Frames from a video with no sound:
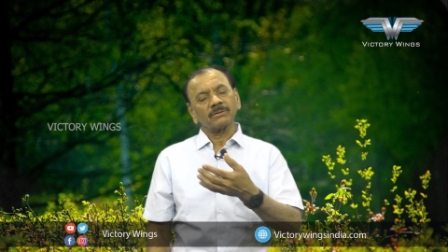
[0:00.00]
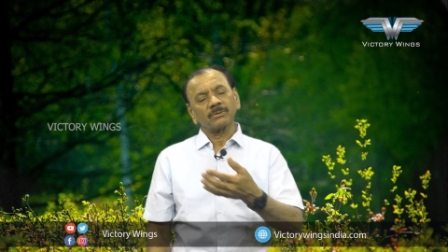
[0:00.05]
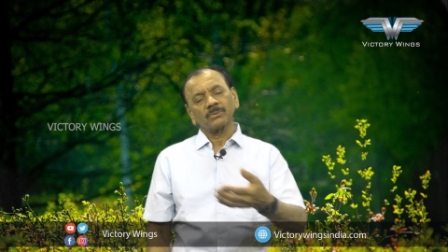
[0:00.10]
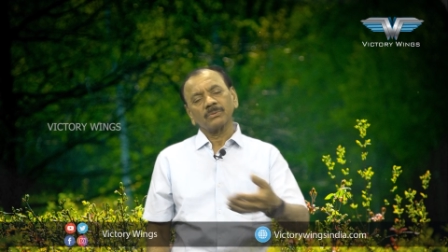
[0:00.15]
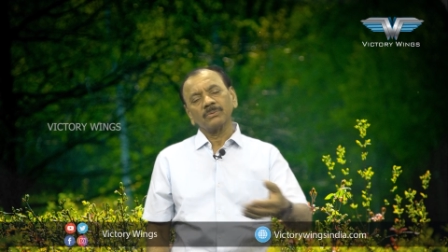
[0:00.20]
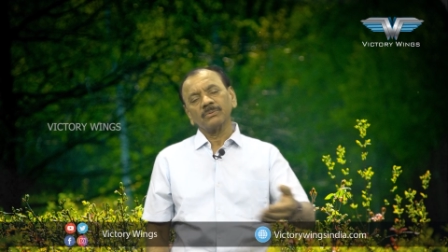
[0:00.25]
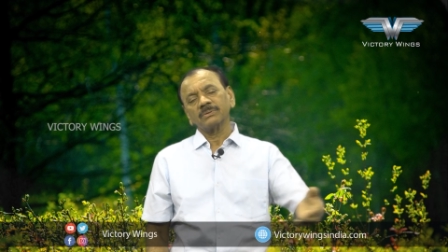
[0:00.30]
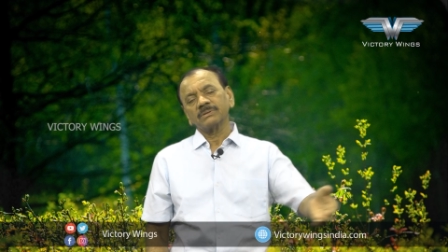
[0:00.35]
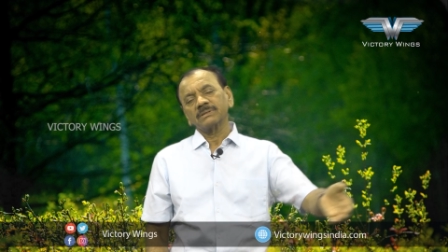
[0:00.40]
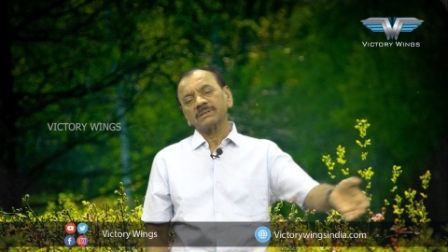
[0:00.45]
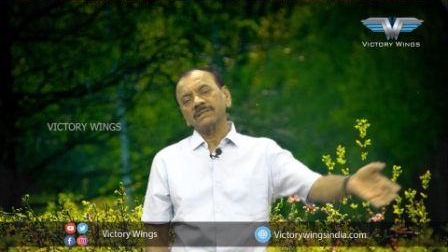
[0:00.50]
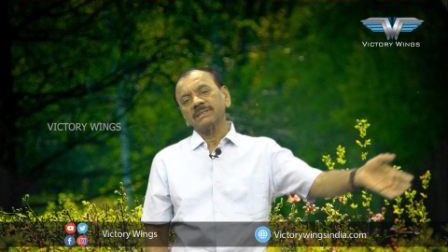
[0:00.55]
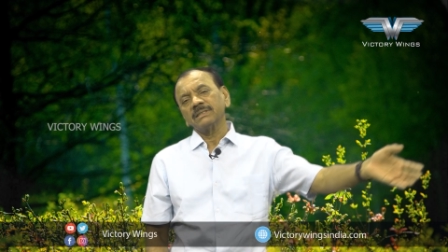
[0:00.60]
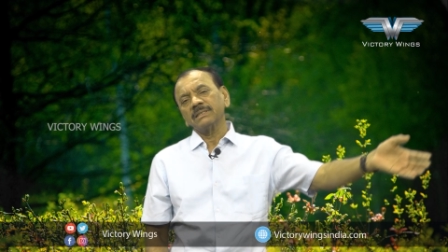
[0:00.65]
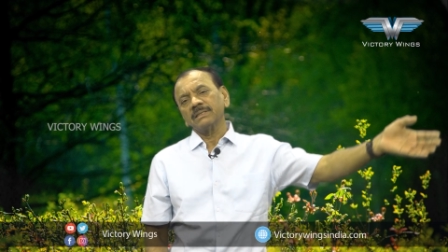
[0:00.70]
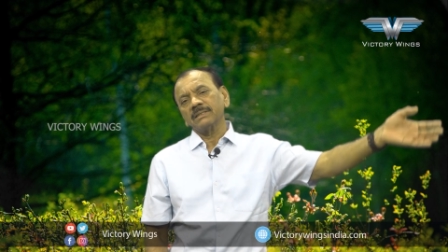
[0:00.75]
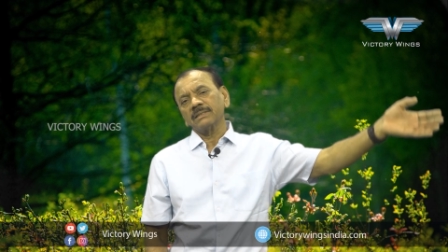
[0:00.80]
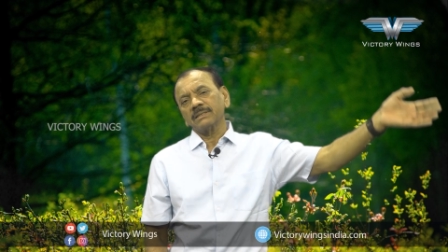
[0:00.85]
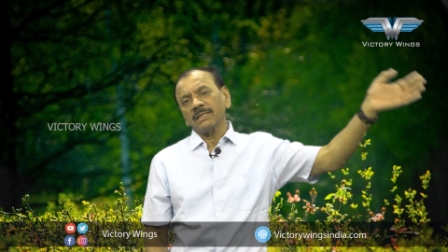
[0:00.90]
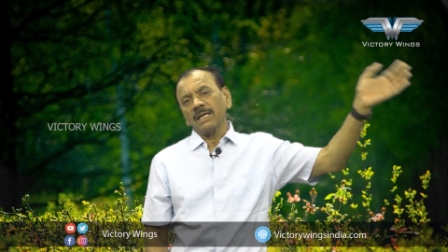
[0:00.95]
టూ
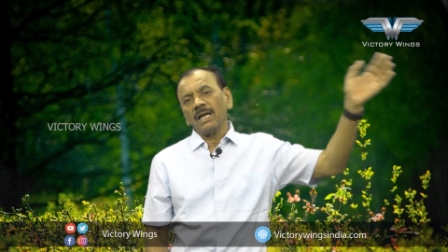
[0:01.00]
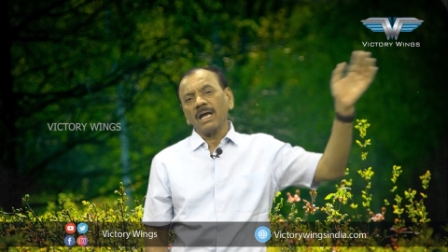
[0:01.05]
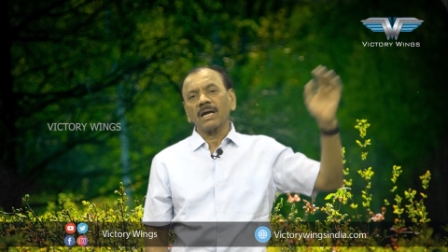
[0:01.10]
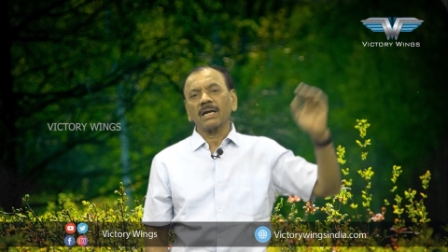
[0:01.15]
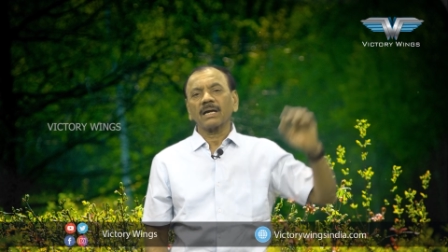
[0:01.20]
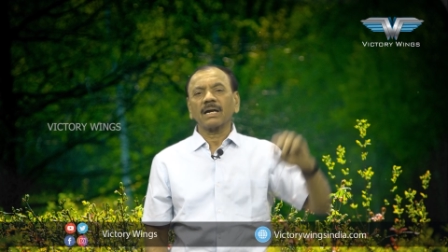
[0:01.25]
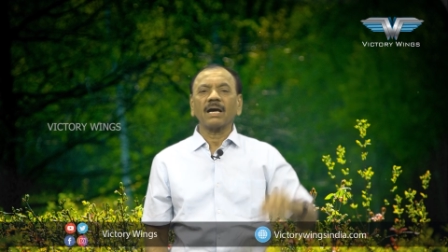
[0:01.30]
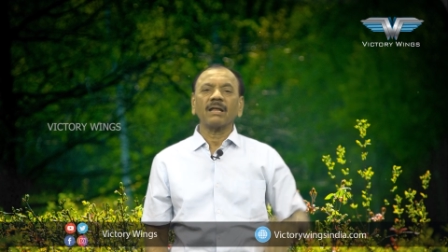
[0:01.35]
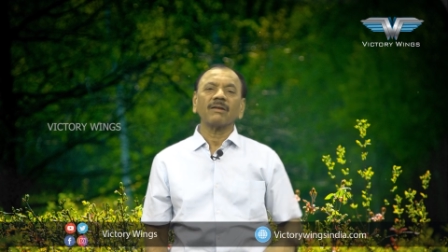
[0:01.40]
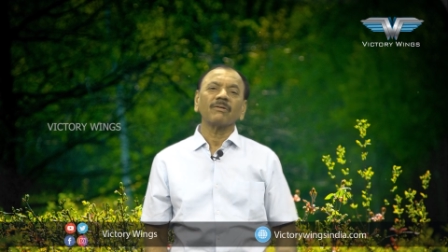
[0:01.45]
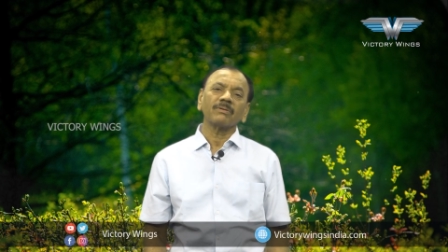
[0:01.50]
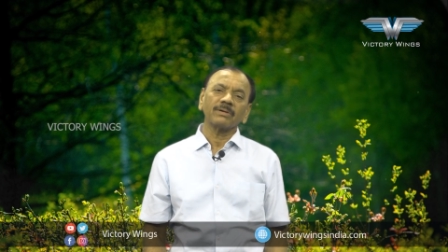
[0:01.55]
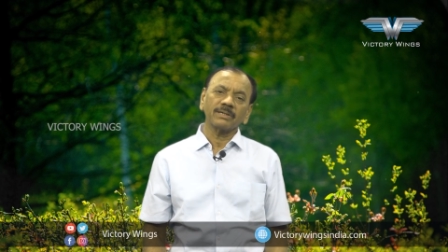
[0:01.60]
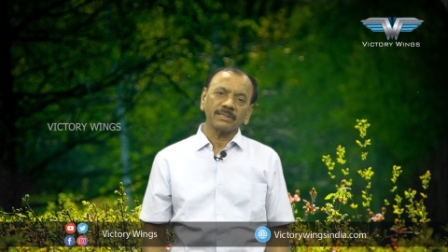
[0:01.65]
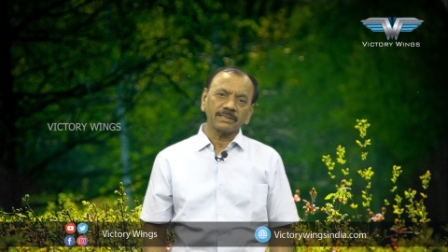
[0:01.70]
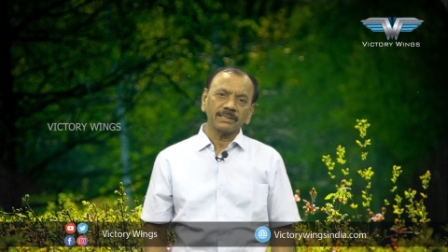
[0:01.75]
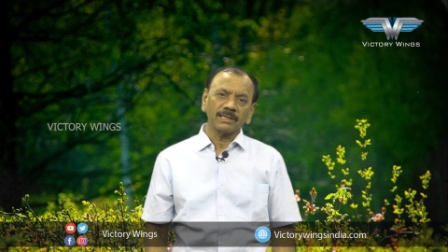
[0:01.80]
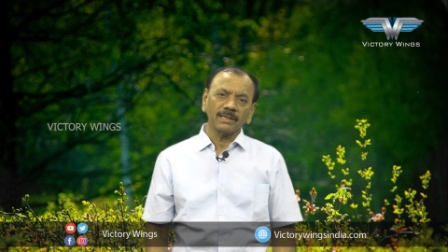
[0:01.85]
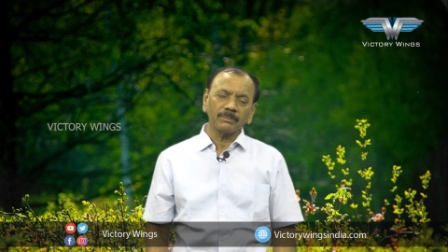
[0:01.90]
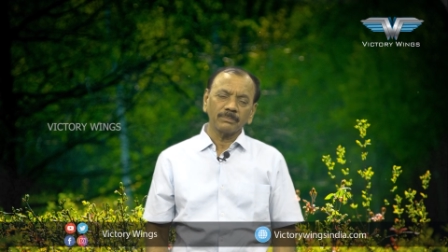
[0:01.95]
సీదా ఆ కాలువ
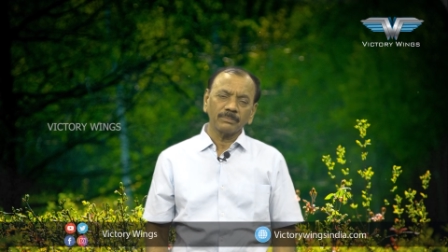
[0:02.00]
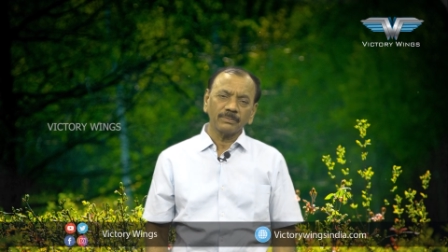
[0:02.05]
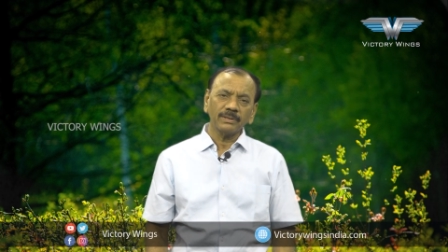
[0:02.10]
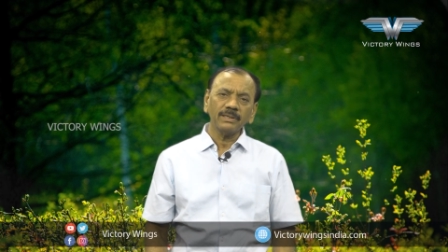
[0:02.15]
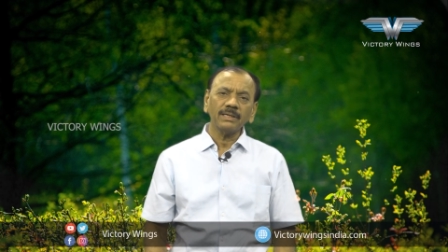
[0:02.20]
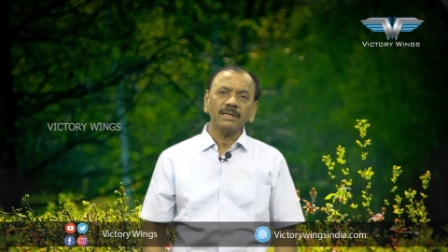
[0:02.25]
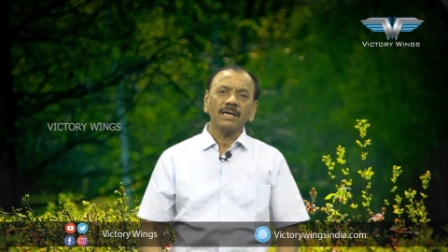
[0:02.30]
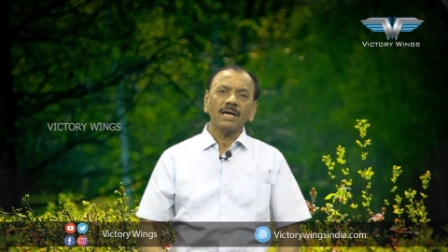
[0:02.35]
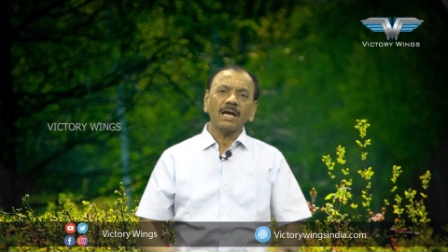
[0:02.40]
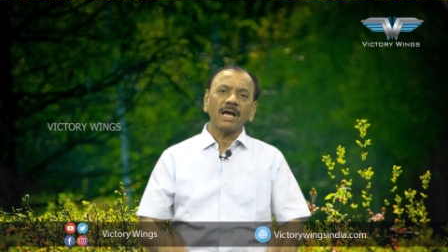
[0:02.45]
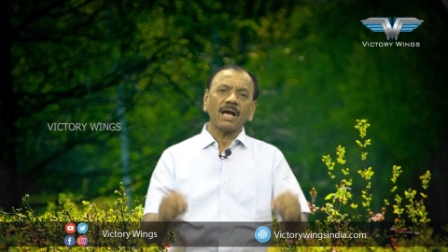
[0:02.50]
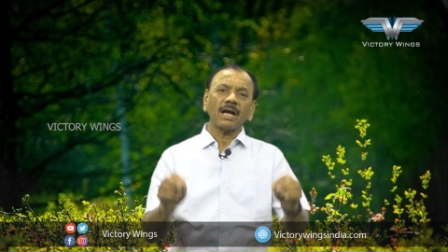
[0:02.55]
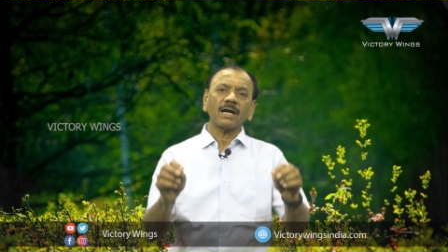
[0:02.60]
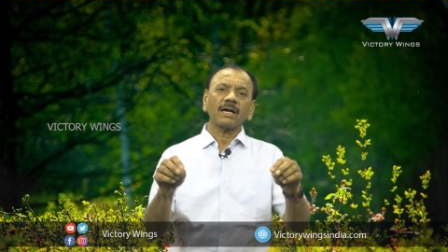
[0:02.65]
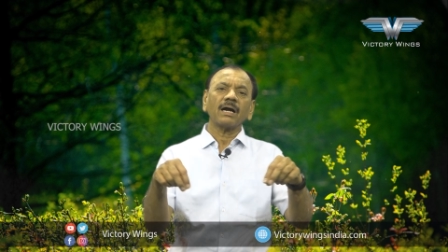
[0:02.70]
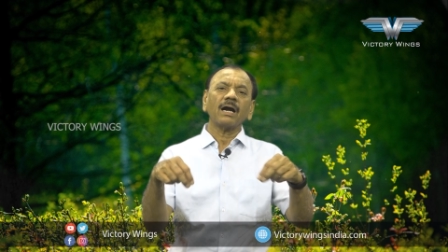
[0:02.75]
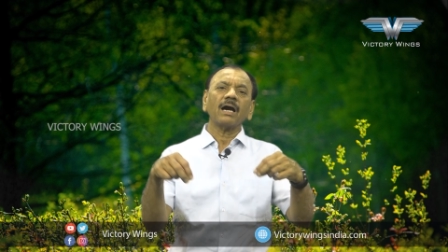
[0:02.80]
గట్టుకెళ్ళిపోయి వెళ్ళిపోయి ఆ